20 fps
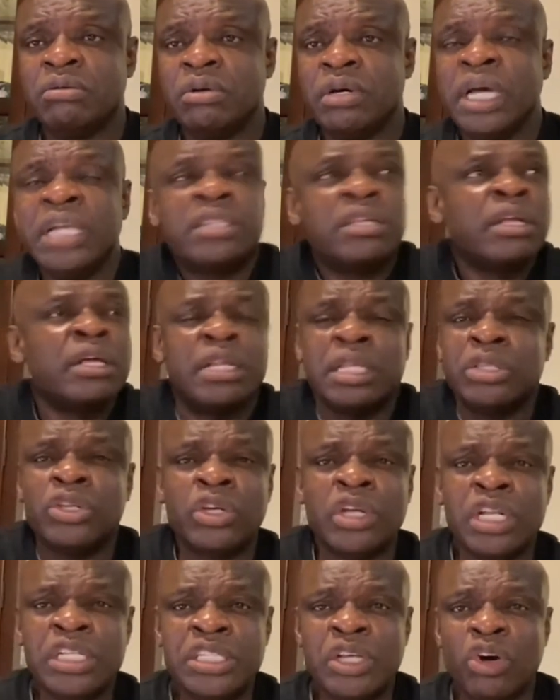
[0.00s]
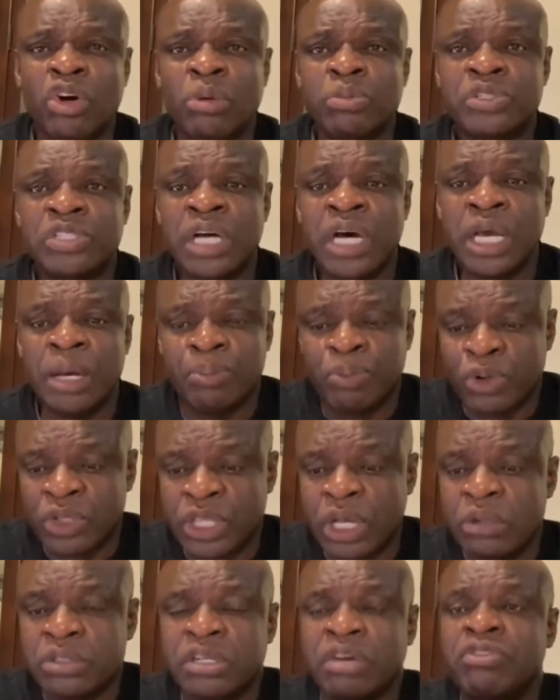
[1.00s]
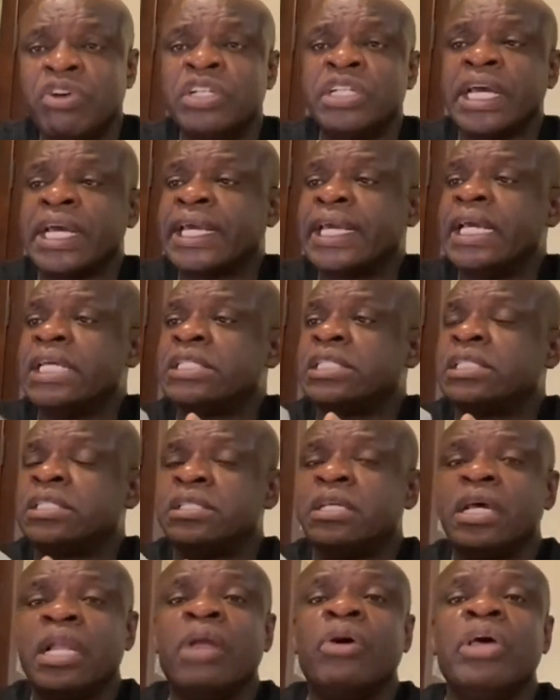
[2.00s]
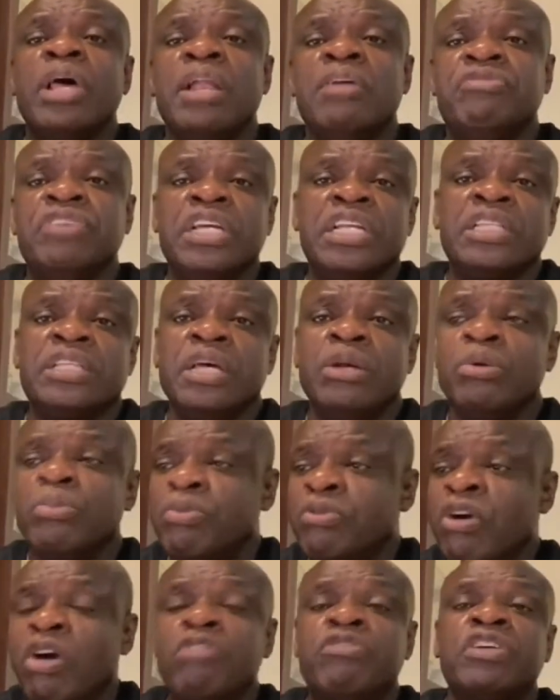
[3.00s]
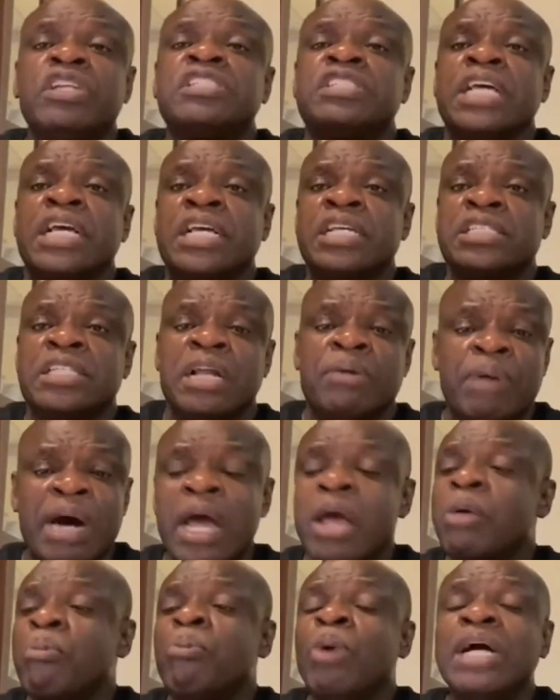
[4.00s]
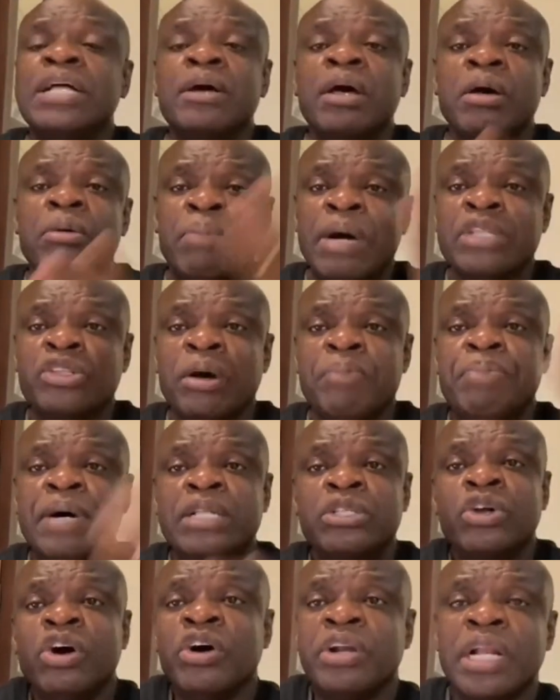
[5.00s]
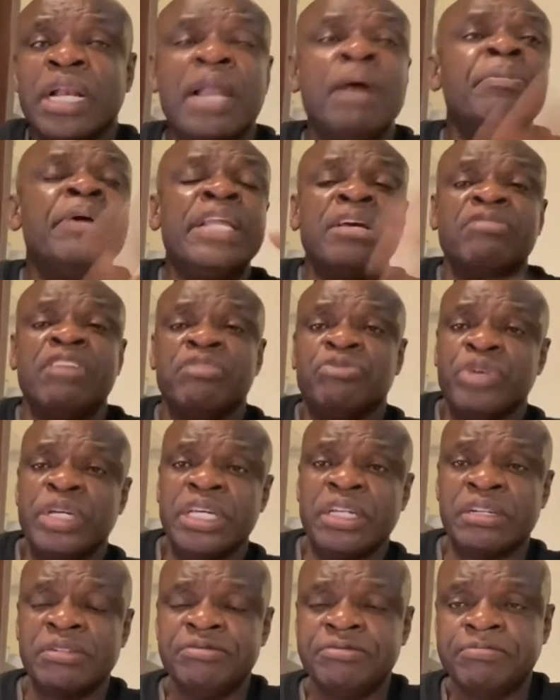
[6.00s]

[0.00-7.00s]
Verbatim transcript: Être ridiculisé comme ça, et pourtant nous avons des caisses, là où il y a la vérité. Nous pouvons ouvrir ces caisses là-bas, boîte à Pandore, l'Amérique va fuir.